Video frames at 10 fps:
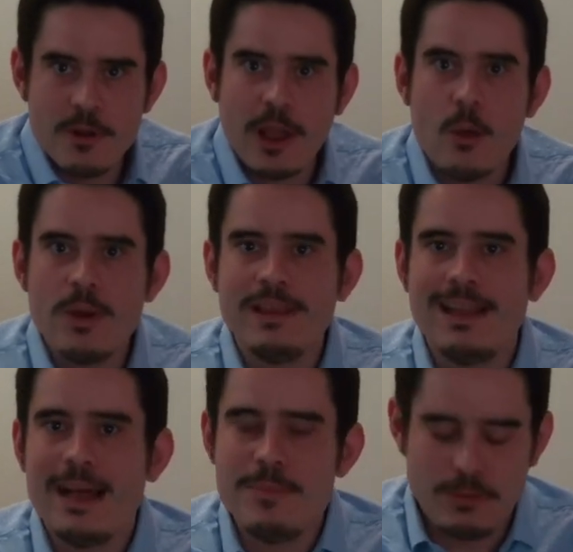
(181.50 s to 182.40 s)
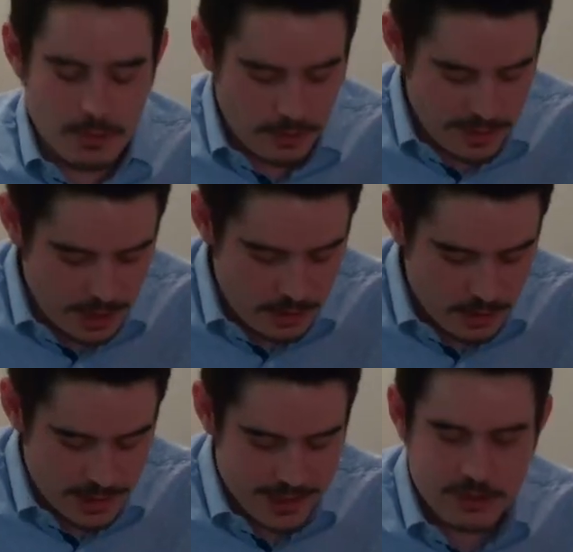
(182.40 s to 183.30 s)
que cuenta el capítulo
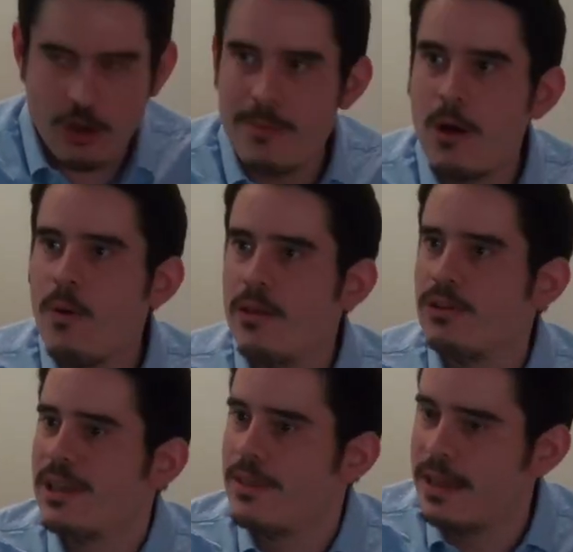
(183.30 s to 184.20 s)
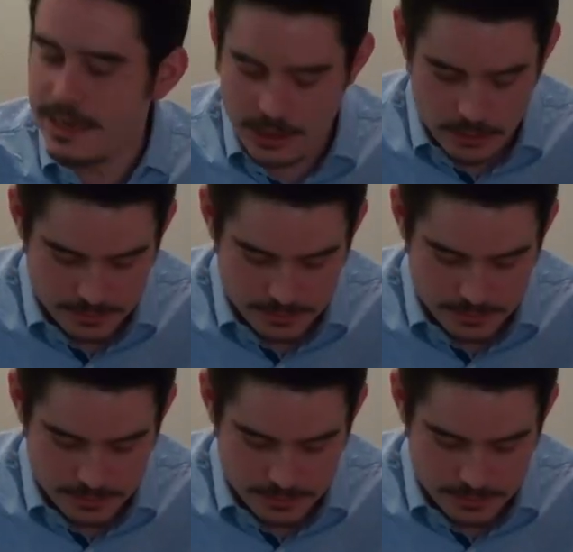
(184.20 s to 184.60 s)
5 es cómo Aguado se hace rico.